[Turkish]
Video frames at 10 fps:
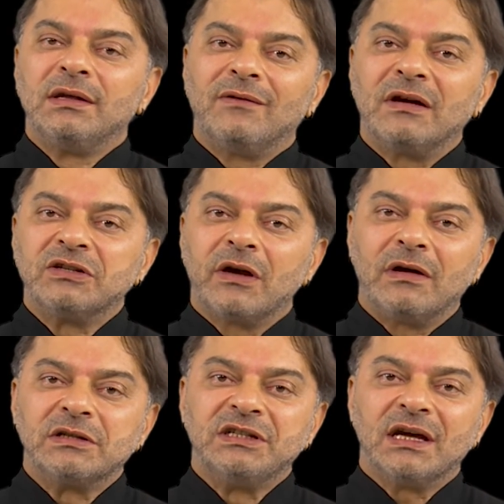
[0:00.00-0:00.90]
yavaş
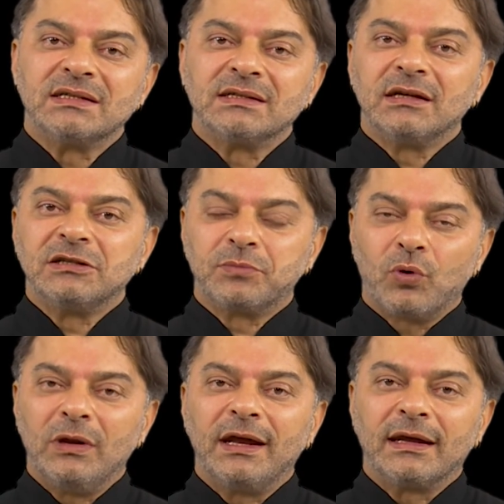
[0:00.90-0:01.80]
yavaş yassılaşıp
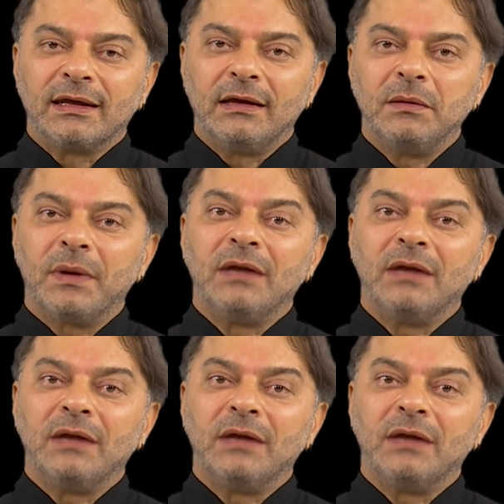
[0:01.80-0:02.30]
ölerek gelip